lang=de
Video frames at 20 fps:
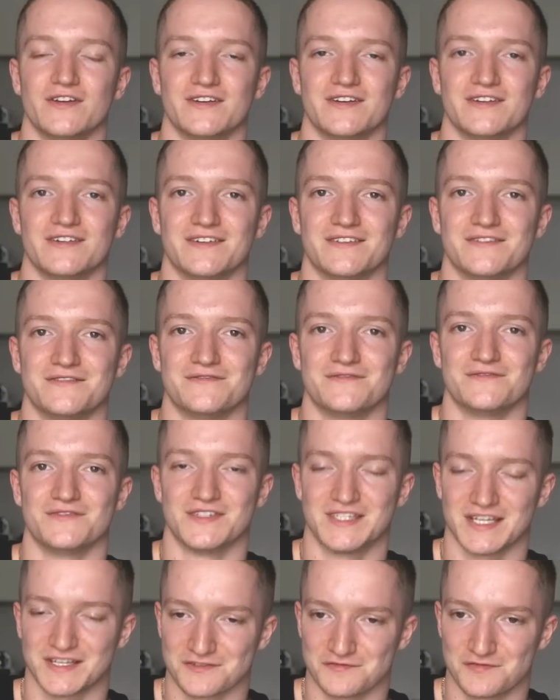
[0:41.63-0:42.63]
Ähm,
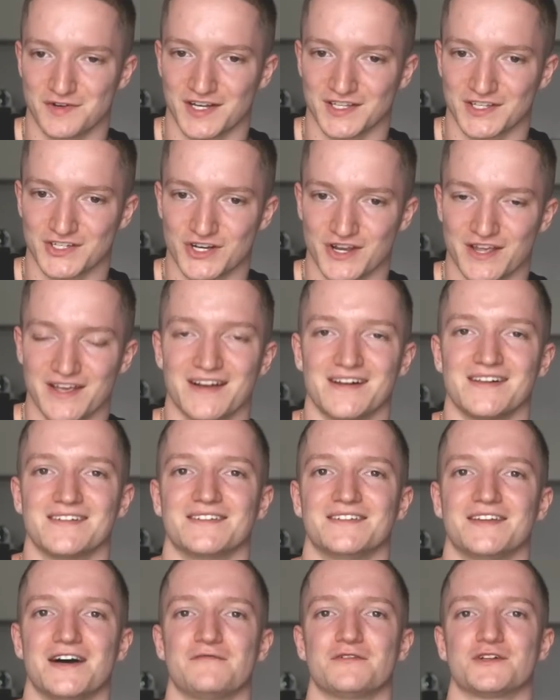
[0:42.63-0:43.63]
sehr sympathischer
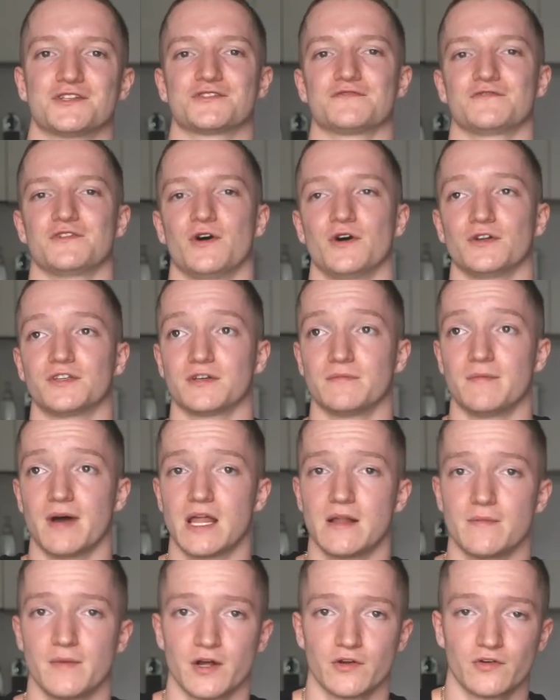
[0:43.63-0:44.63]
Kerl, damals so wie heute,
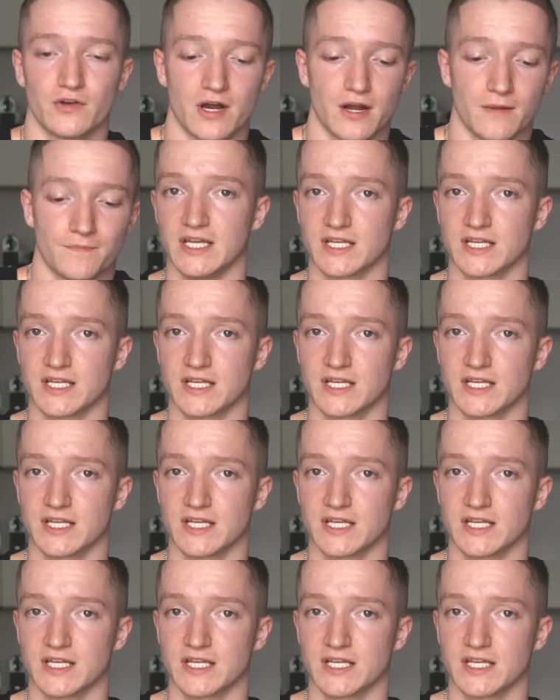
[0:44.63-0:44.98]
meiner Meinung nach.